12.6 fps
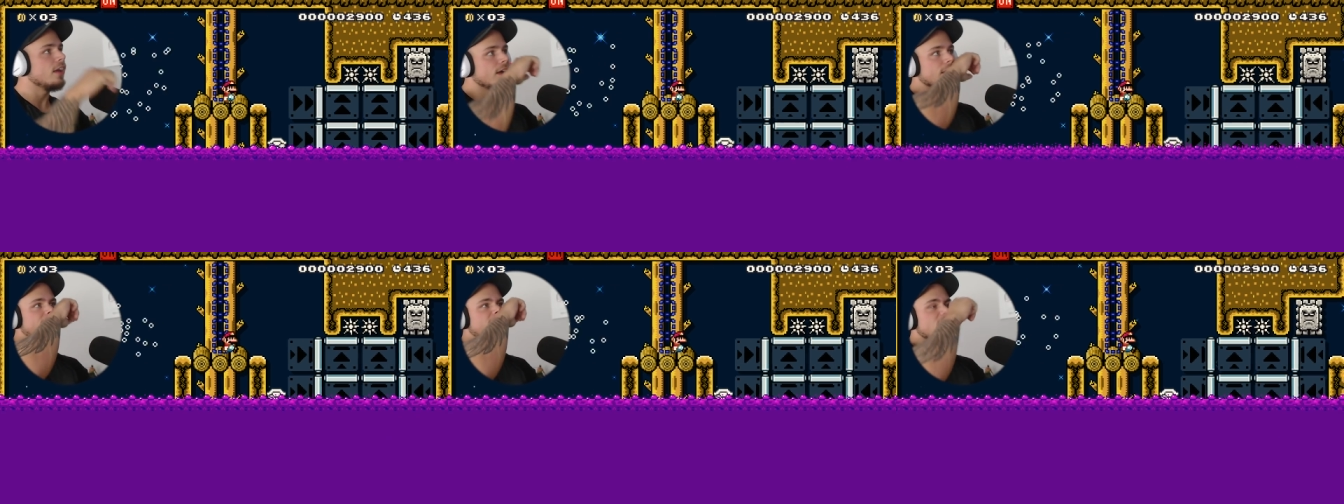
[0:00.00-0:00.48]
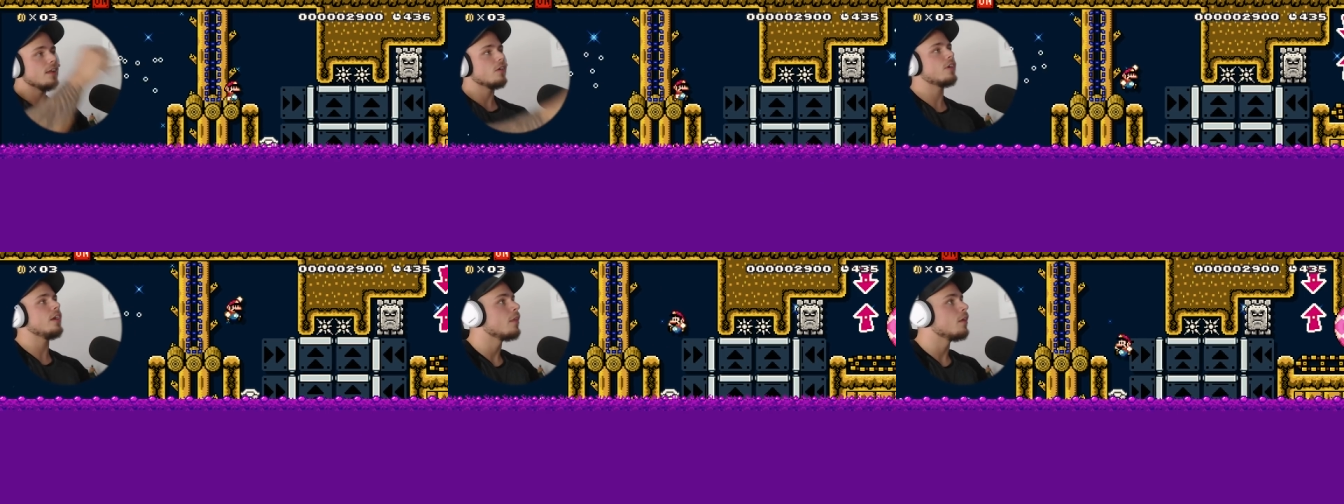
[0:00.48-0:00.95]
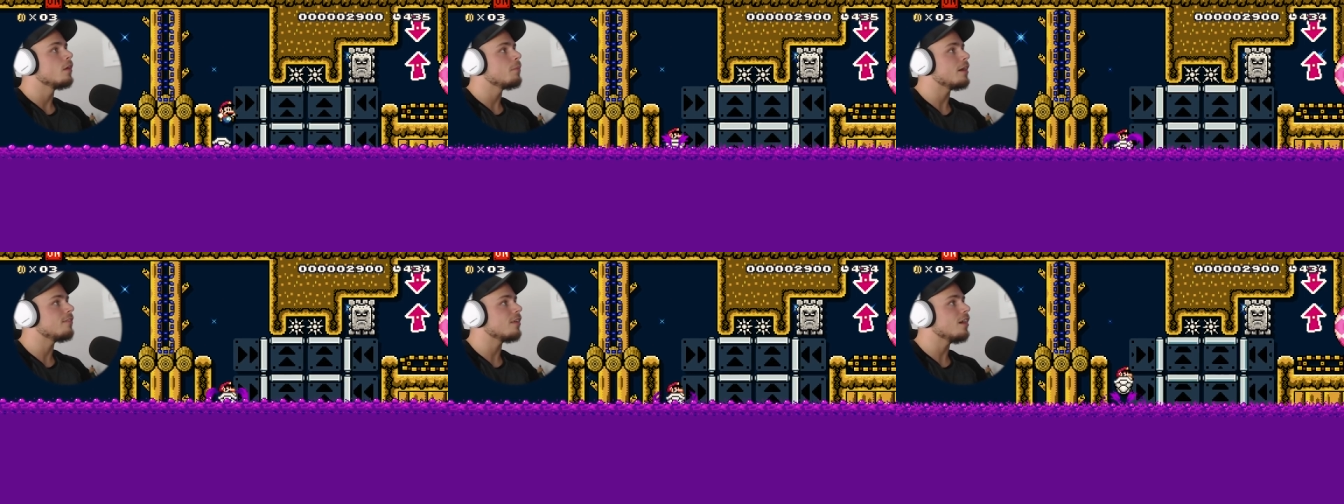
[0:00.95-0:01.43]
geil. Okay,
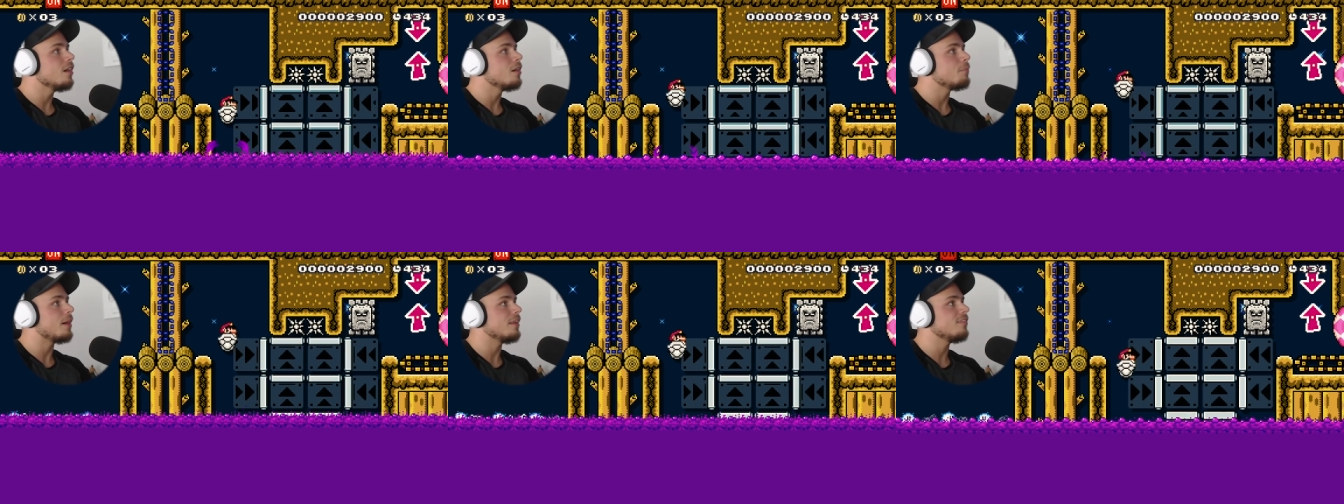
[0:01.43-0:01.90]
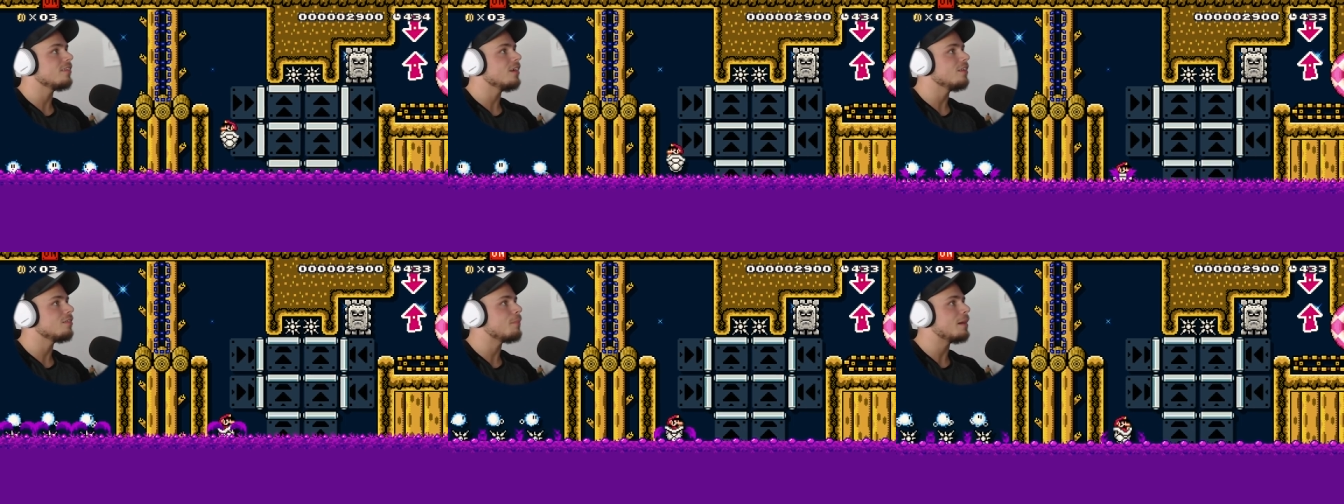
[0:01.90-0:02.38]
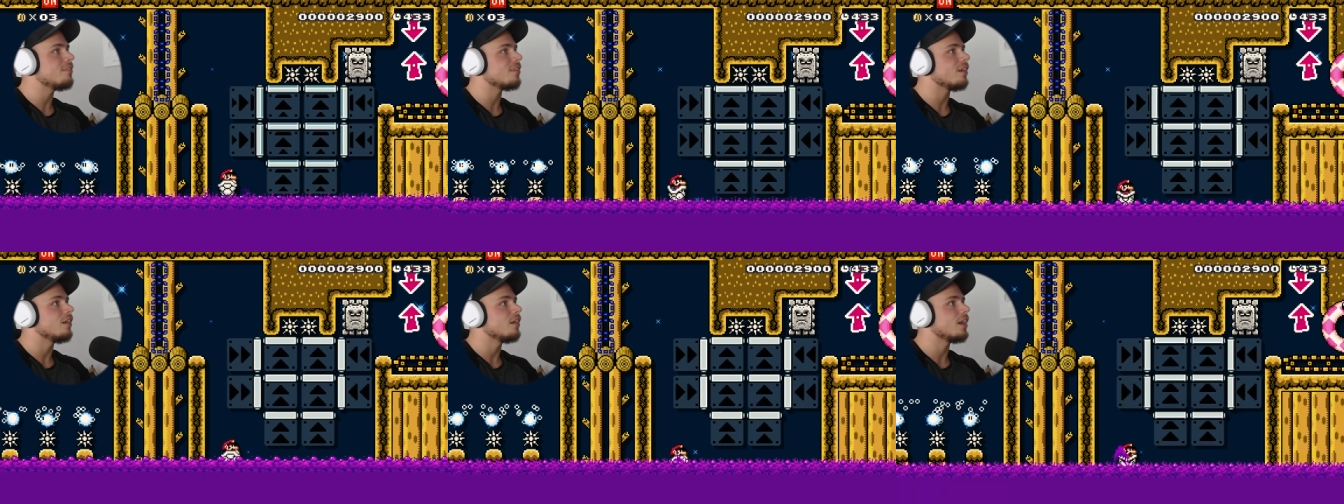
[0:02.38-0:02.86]
Panzer? Panzer ist
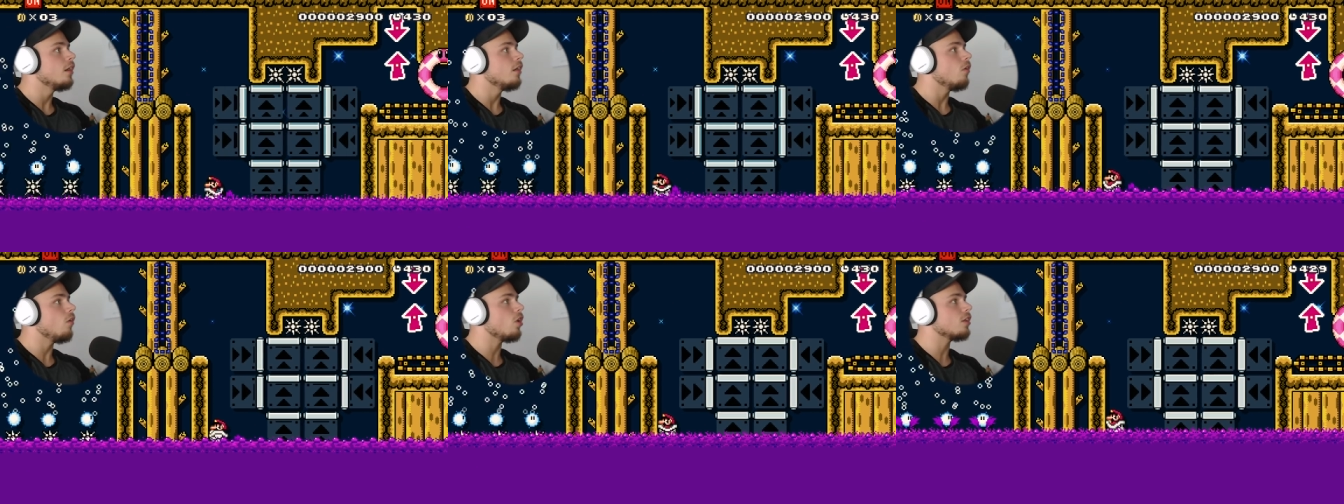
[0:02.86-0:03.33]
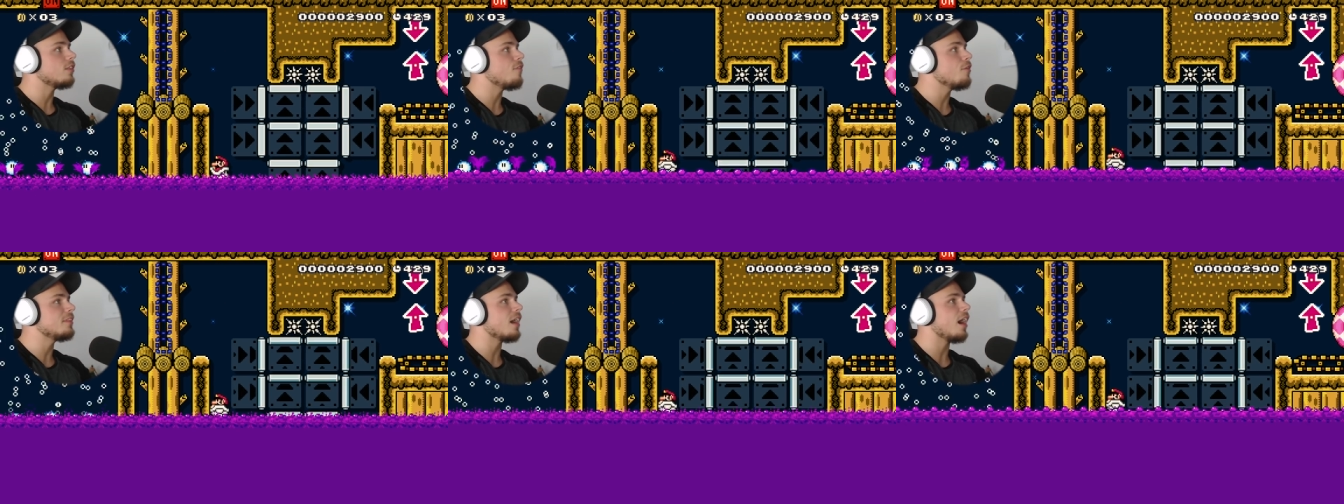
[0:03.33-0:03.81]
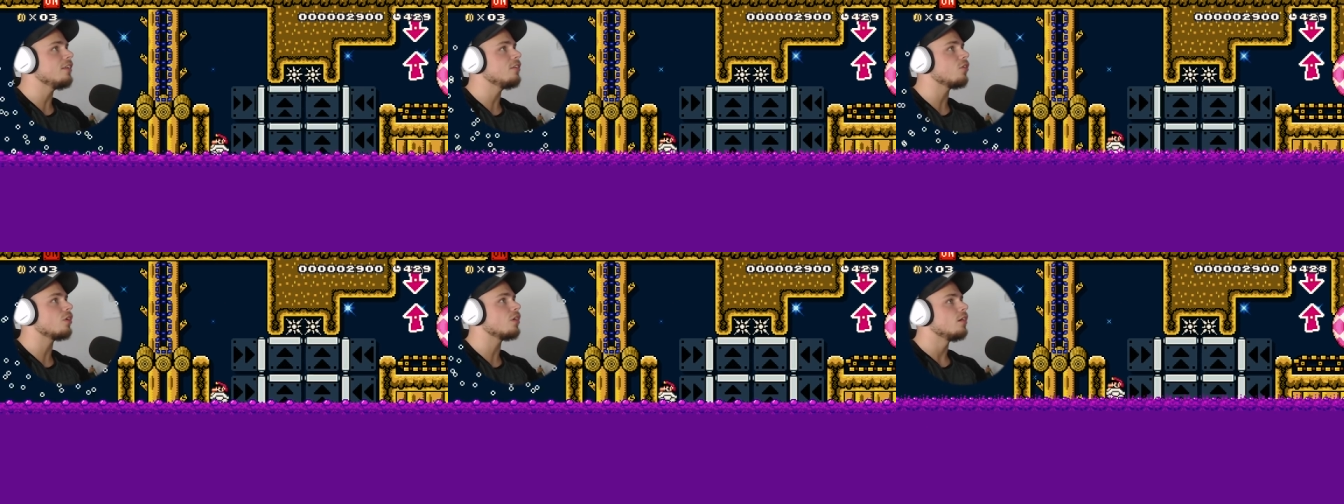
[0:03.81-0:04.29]
Manzer. Geil. Oh Gott, der will mich da
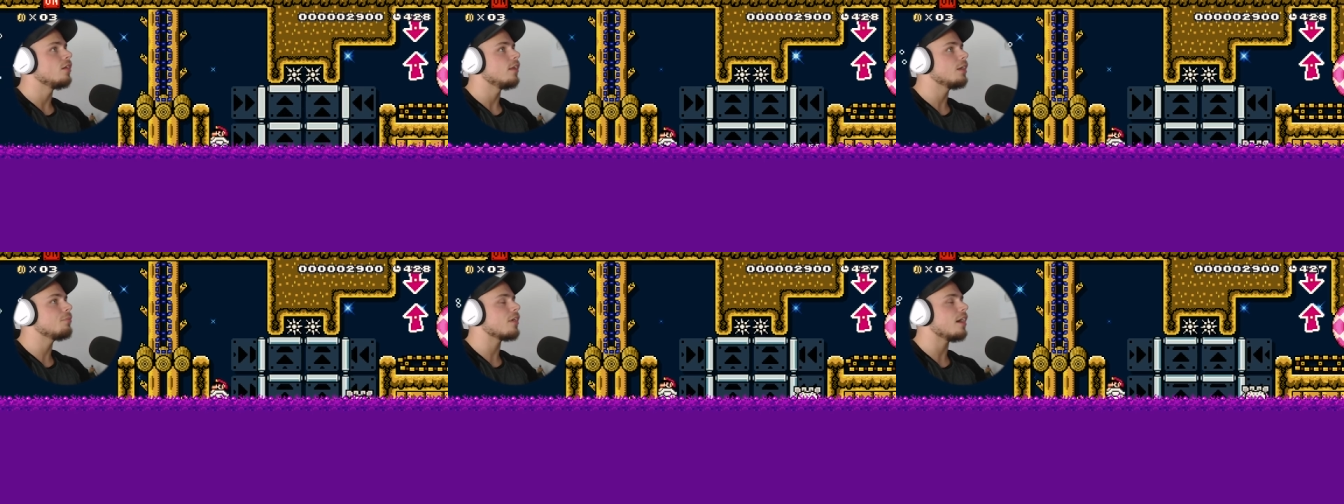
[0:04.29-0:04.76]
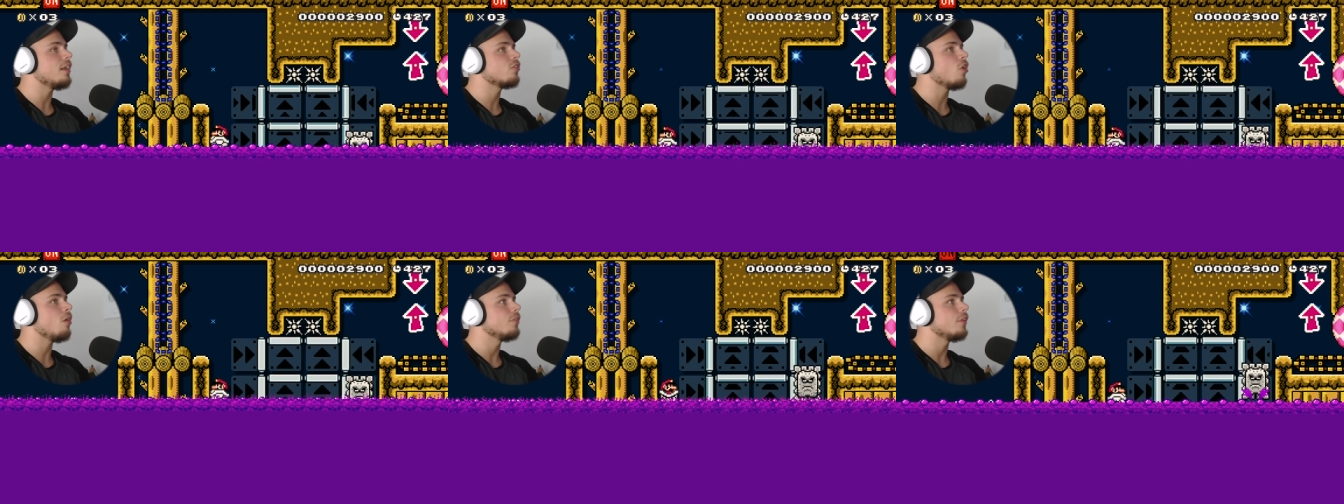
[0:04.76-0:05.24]
reindrücken. Dann gibt's kein Entkommen. Dann